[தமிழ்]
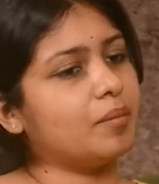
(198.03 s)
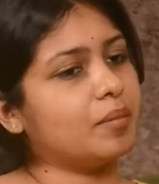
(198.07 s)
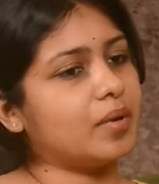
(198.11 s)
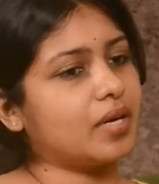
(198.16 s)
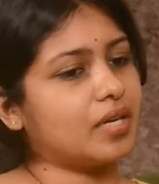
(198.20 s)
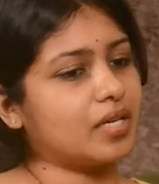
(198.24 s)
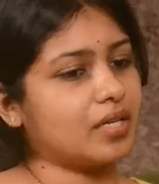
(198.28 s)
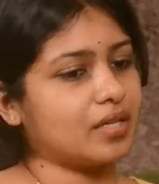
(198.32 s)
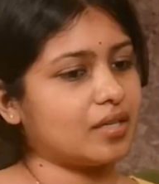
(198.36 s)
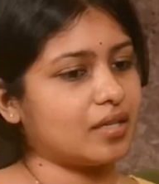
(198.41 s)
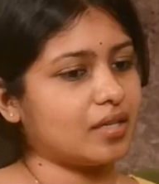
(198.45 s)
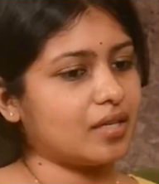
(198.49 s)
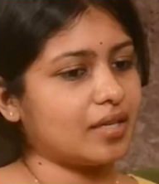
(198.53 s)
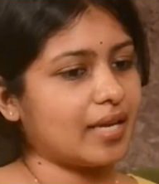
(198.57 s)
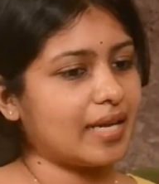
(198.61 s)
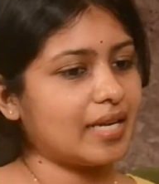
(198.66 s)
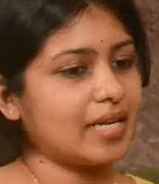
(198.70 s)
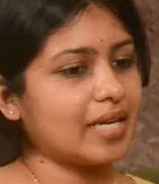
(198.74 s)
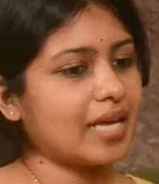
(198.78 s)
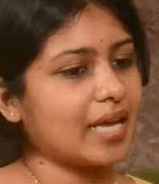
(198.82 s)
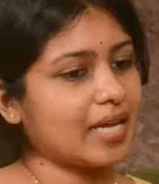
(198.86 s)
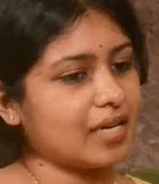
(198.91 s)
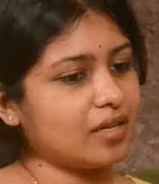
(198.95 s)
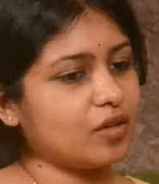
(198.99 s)
பட்
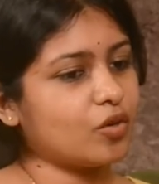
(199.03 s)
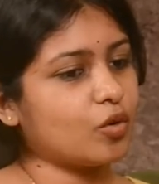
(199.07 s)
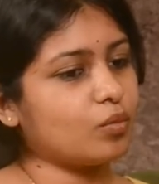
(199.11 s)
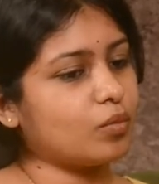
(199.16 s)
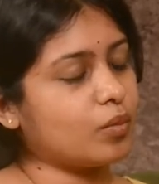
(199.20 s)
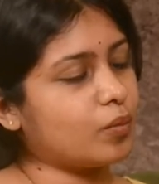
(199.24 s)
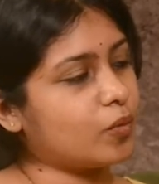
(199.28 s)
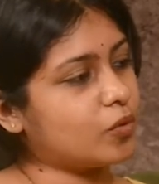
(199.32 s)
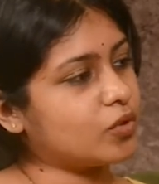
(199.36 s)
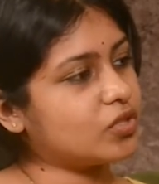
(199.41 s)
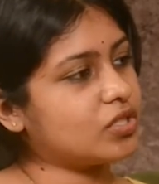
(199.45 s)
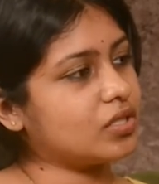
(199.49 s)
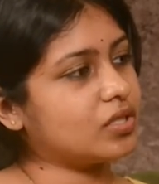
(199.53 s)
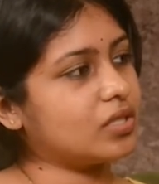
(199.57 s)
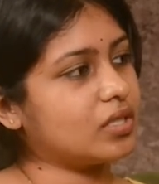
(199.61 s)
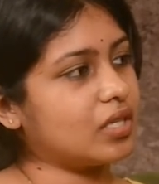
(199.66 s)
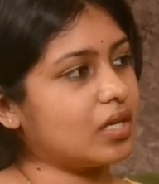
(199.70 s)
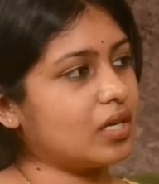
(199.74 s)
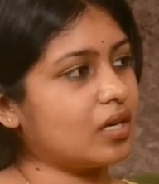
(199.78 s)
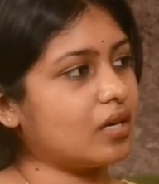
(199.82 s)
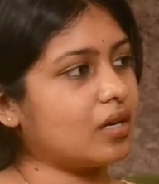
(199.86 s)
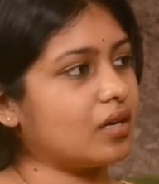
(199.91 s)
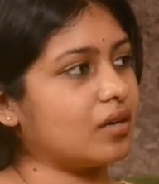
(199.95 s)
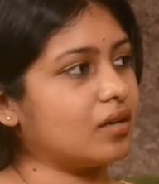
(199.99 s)
எனக்கு என்ன ரொம்ப
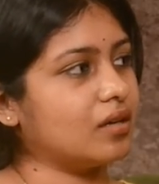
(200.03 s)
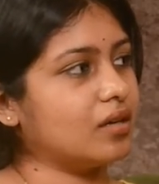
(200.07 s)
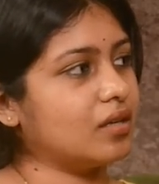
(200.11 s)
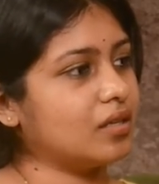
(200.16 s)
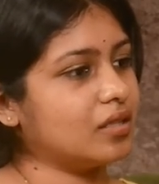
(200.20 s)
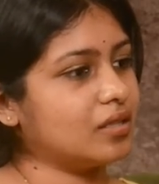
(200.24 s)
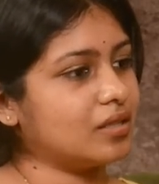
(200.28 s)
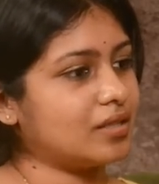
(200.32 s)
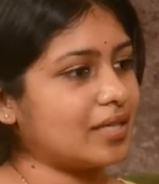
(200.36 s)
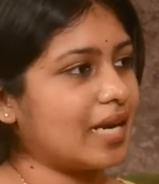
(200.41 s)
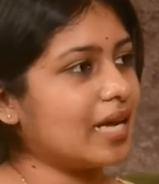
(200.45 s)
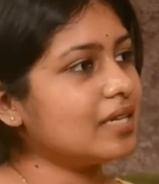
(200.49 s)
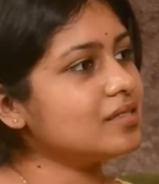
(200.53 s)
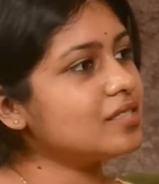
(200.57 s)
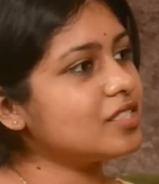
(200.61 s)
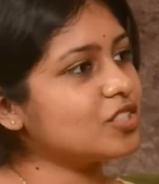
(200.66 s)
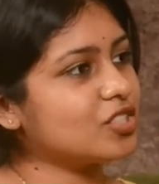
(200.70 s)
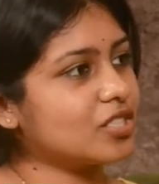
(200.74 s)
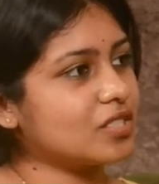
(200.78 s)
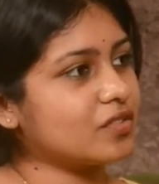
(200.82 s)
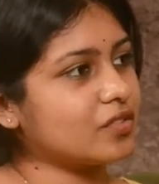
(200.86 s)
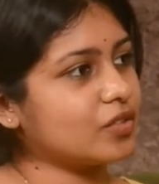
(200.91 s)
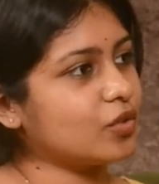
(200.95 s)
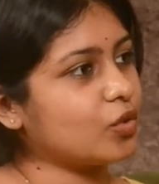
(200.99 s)
பிடிச்சதுன்னா
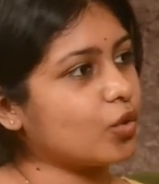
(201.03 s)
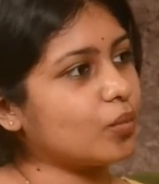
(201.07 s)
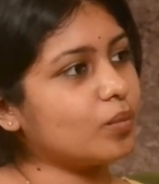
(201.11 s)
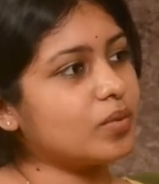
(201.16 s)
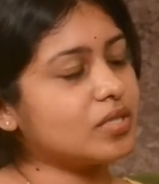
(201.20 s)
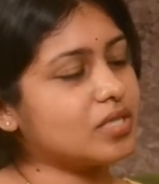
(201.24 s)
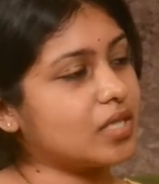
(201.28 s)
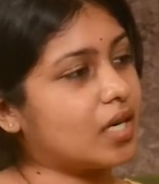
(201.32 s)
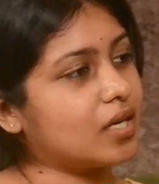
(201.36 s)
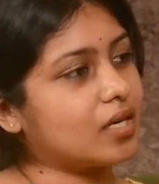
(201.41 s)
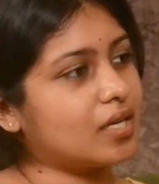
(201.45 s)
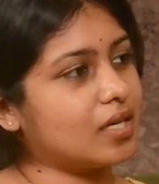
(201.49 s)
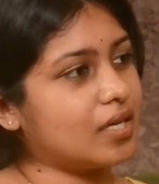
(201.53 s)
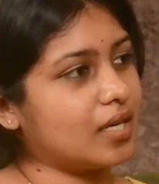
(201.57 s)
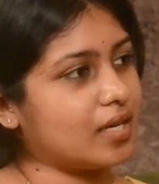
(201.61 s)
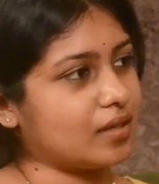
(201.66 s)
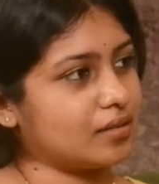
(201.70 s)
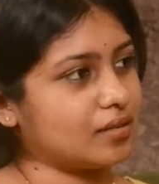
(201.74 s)
டிரான்சக்ஷன்ஸ் வந்து ரொம்ப சட்டிலாக